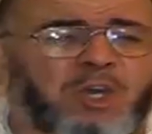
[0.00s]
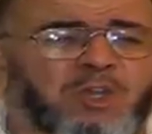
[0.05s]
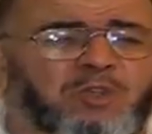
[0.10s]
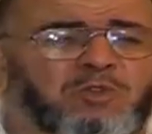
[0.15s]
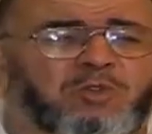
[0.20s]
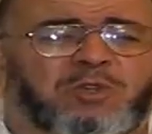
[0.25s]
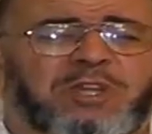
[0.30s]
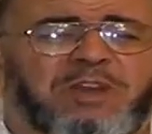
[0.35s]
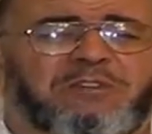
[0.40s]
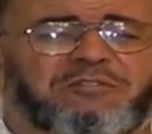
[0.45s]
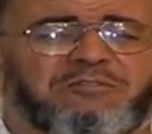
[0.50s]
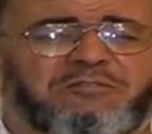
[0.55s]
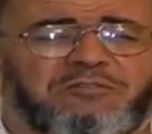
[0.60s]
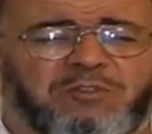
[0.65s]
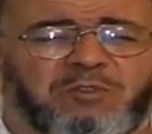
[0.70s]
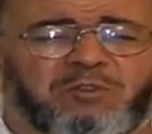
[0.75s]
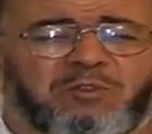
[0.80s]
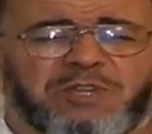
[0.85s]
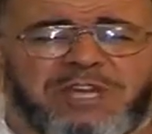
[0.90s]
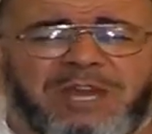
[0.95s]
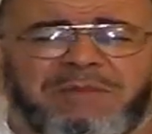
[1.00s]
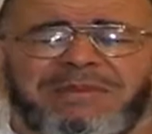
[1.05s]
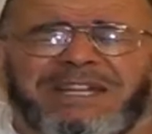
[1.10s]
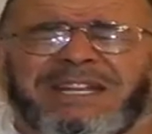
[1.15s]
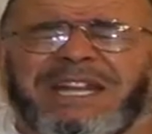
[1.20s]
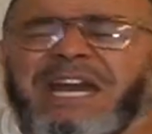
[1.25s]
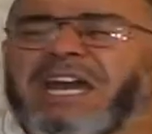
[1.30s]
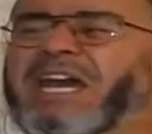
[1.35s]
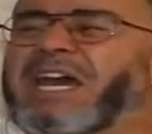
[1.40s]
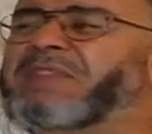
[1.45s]
تنفرك
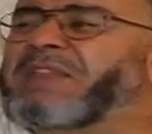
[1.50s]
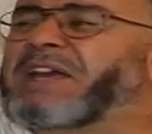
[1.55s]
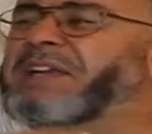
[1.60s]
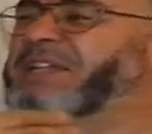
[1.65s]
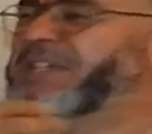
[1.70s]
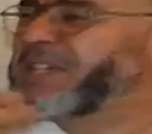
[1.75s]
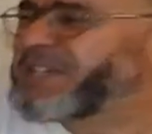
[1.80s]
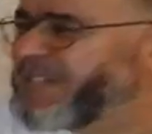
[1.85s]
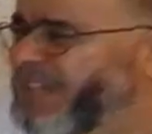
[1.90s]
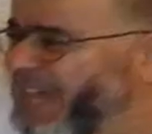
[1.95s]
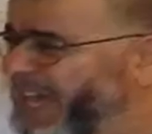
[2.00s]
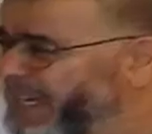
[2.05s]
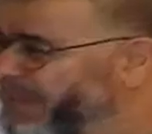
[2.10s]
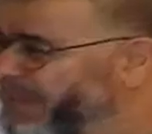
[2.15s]
من هذا الإنسان